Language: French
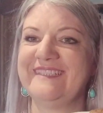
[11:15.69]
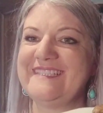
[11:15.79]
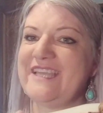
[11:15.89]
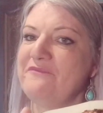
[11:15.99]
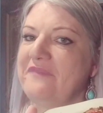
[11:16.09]

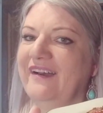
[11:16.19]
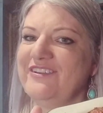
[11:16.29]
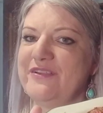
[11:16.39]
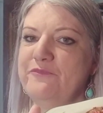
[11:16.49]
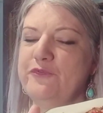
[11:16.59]
sympa,
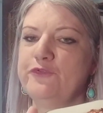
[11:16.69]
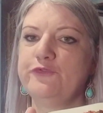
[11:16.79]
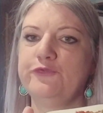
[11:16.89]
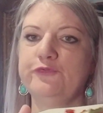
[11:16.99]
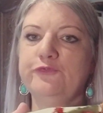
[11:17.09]
j'aime
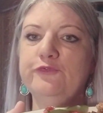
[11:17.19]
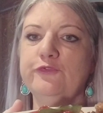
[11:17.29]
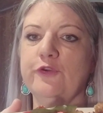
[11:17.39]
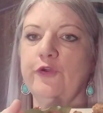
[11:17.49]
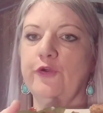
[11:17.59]
beaucoup,
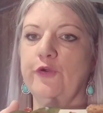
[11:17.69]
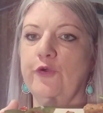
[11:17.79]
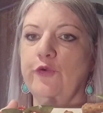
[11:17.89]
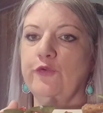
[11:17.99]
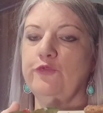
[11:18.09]

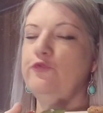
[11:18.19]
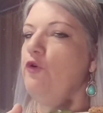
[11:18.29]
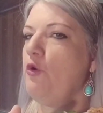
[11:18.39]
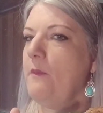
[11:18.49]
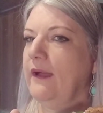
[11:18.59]
euh,
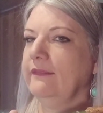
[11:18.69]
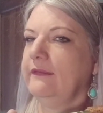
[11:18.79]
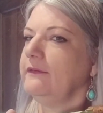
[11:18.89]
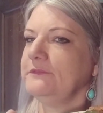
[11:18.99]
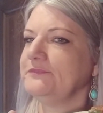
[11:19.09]

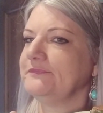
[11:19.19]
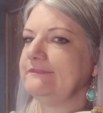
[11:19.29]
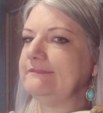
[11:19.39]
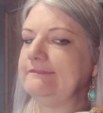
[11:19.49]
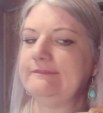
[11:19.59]
gourmande,
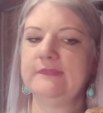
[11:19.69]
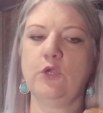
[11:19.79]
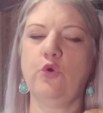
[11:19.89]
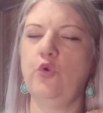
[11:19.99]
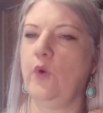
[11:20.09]

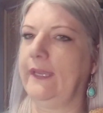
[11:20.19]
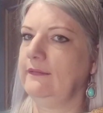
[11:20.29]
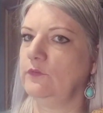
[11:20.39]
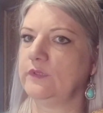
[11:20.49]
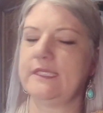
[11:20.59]

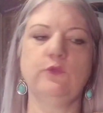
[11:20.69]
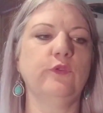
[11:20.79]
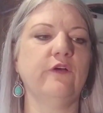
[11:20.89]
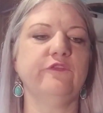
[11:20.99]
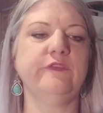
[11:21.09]
colorée, donc ça
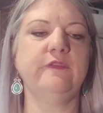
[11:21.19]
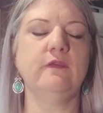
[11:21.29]
donne envie.